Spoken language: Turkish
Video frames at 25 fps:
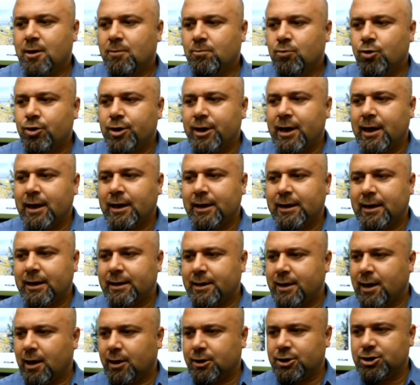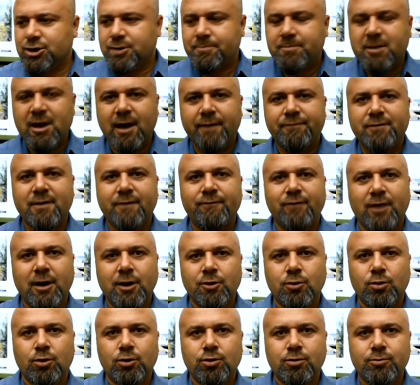Bugüne kadar da yaklaşık bir hafta
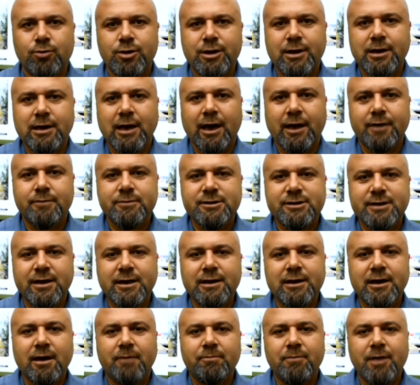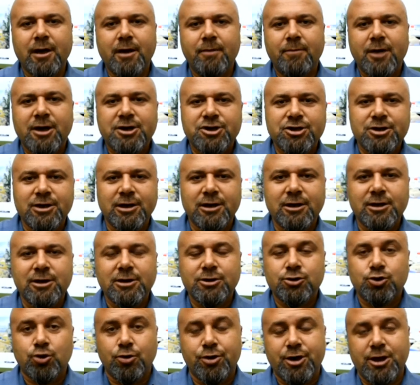falan oldu bu ilanımız yayınlanmaya
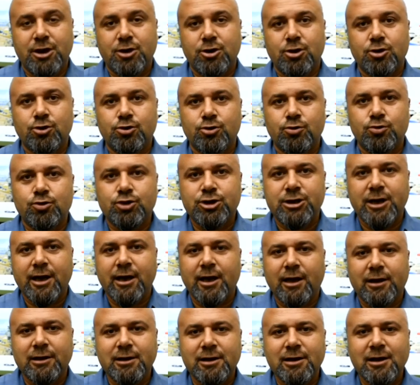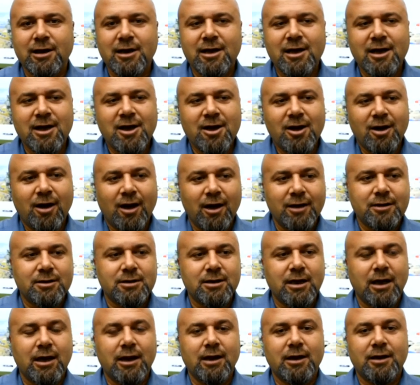başlayalı. Çok iyi geri dönüşler aldık.
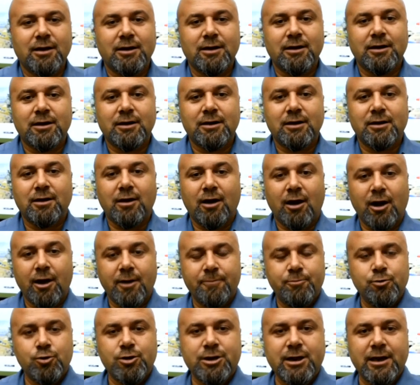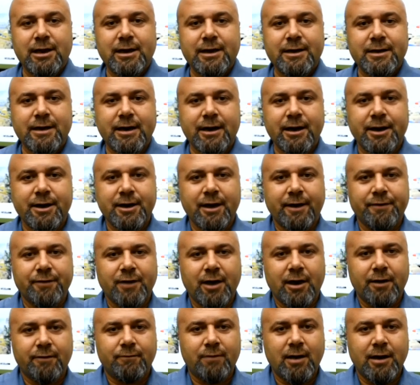Hatta e, Arap ülkelerinden
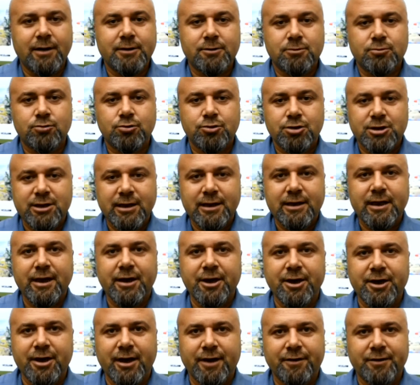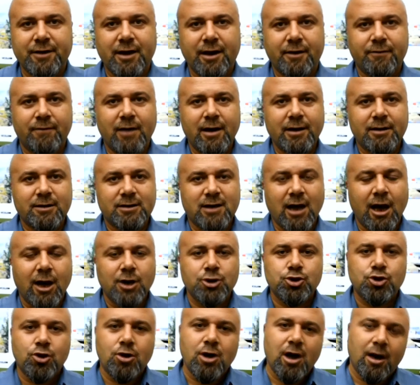arayanlar var, Türkiye'den arayanlar var.
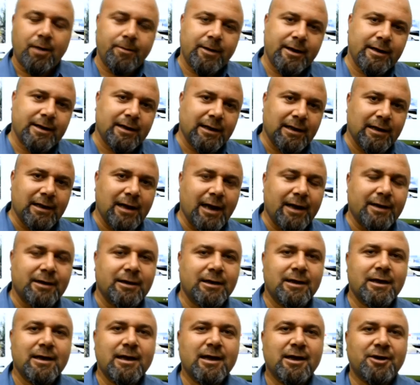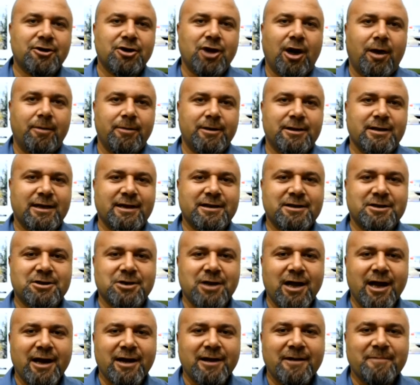Daha çok Amerikalılar rağbet
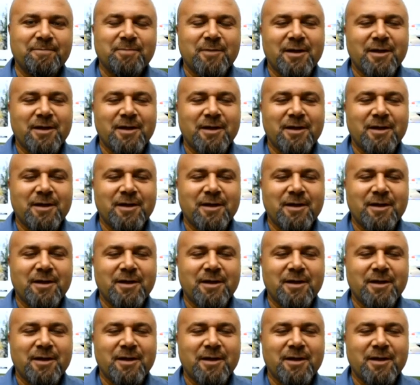ettiler.